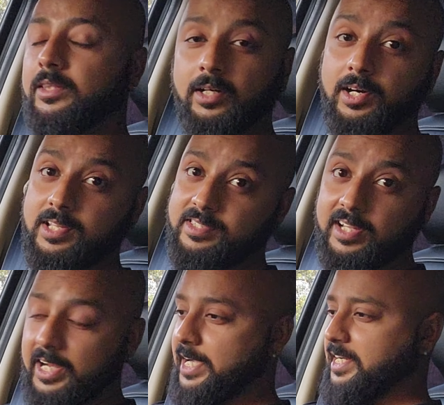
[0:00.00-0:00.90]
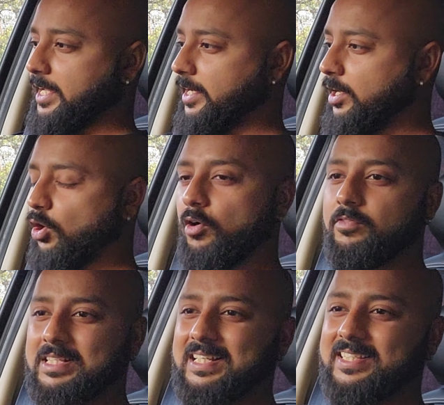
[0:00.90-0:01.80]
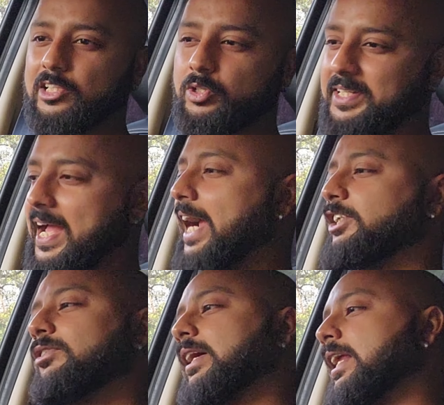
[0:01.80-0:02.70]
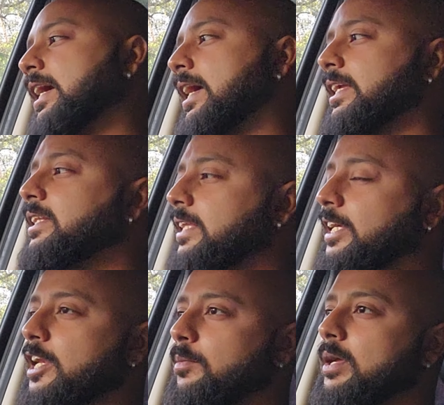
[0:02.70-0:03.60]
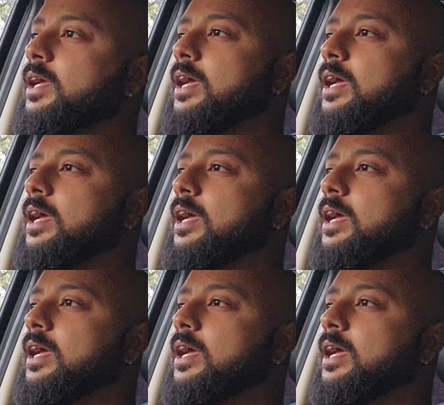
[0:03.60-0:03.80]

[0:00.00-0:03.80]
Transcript: थर्ड इज़ द इंटीरियर ऑब्वियसली इसका जो डैश वगैरह है ये दिखने में